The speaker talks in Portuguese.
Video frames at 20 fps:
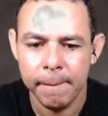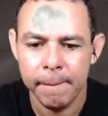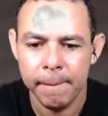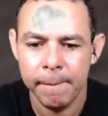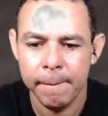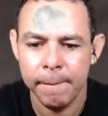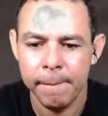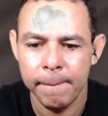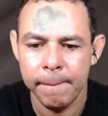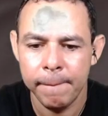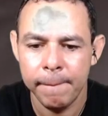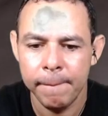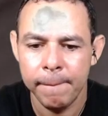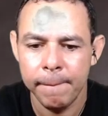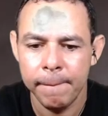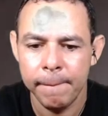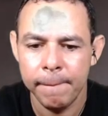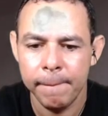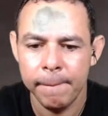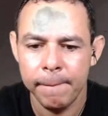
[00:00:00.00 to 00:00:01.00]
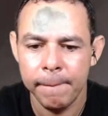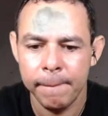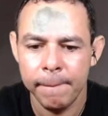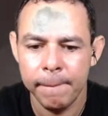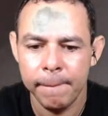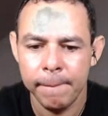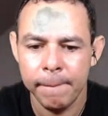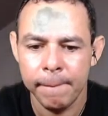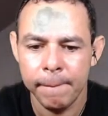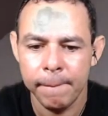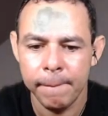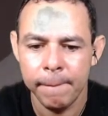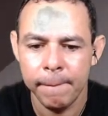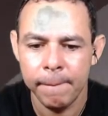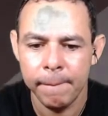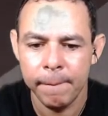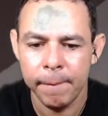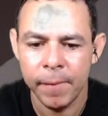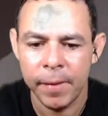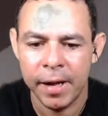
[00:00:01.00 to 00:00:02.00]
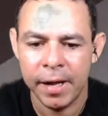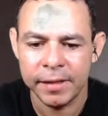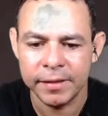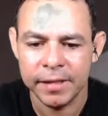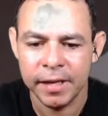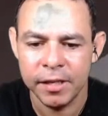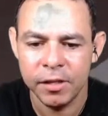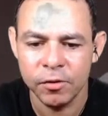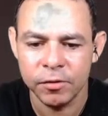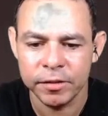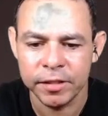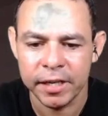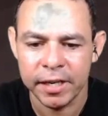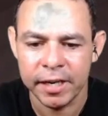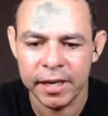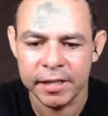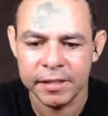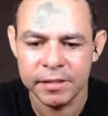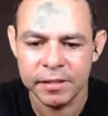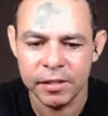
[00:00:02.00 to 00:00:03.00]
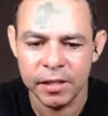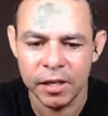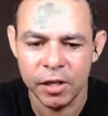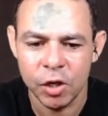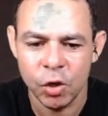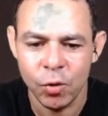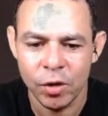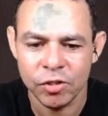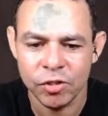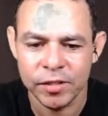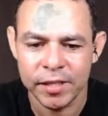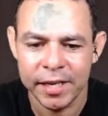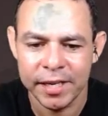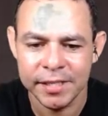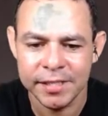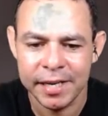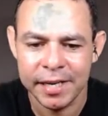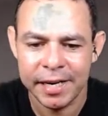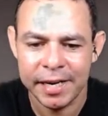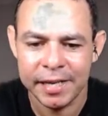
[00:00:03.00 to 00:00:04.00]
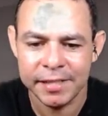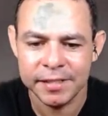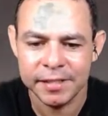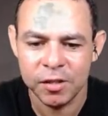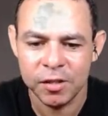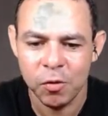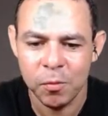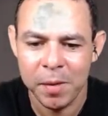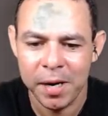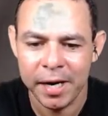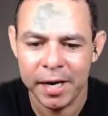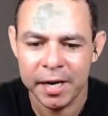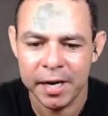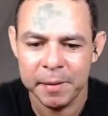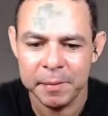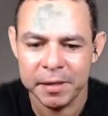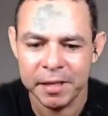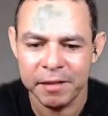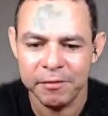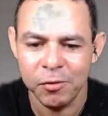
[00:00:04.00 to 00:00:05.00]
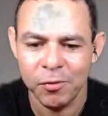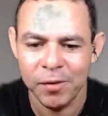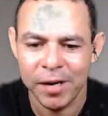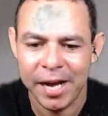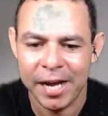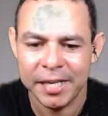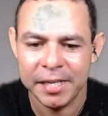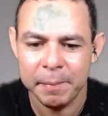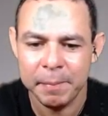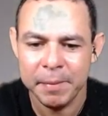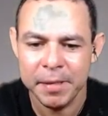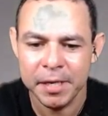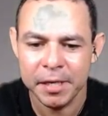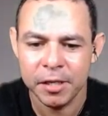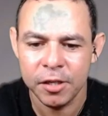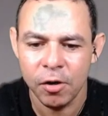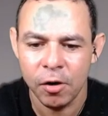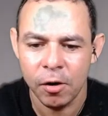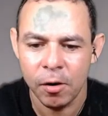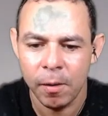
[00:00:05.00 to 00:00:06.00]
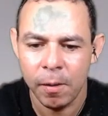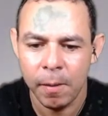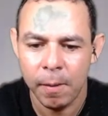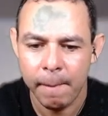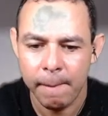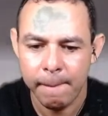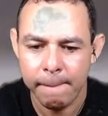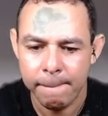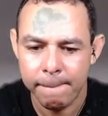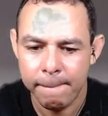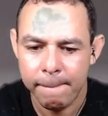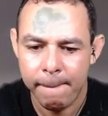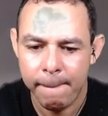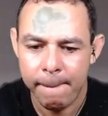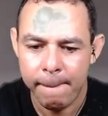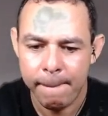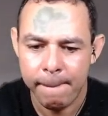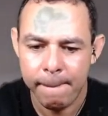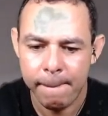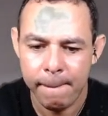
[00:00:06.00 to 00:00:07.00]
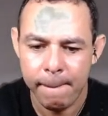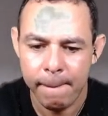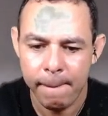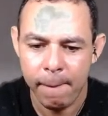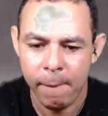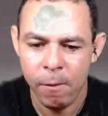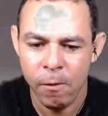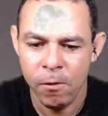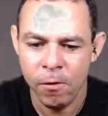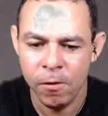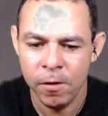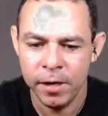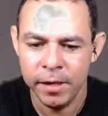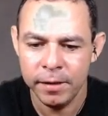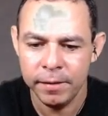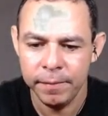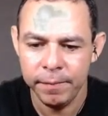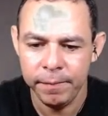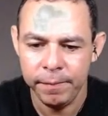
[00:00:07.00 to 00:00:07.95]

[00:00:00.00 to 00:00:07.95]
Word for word: Uhum, uhum. Ah, tá ali outra casinha. Eu acho que é essa casa que tem uma câmera. Lá vem um carinha bem aqui, ó. Oi!